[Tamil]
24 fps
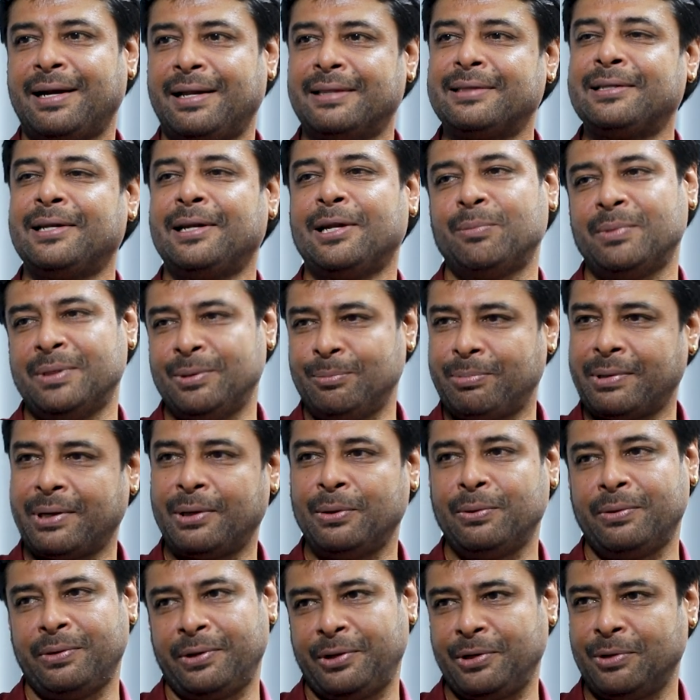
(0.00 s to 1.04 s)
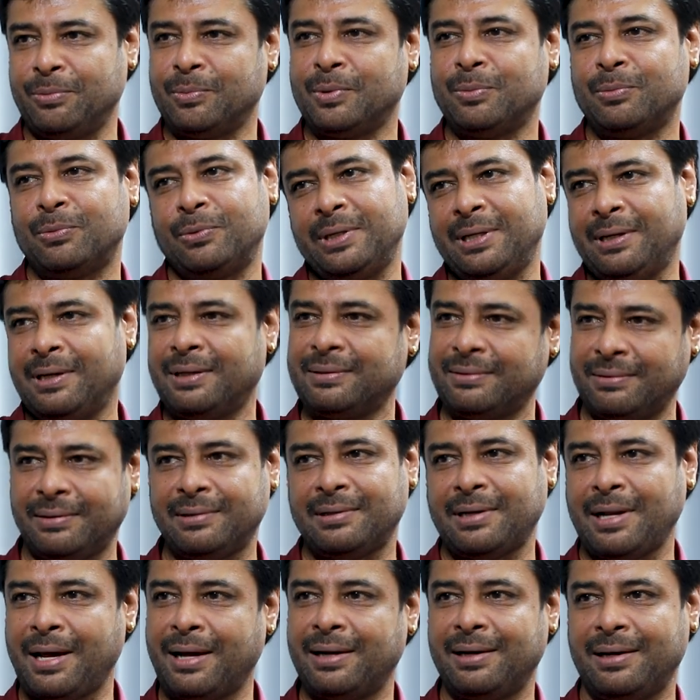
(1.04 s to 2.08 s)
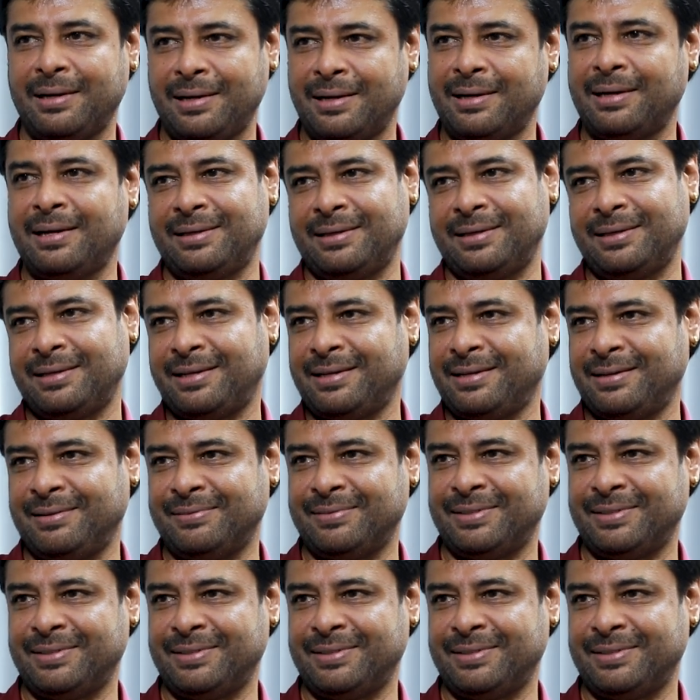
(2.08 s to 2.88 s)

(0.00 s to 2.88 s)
இடத்துல நம்ம அதை பிரயோகிக்கணுமோ முடியல ஸோ நான் நானாக இருக்கிறேன்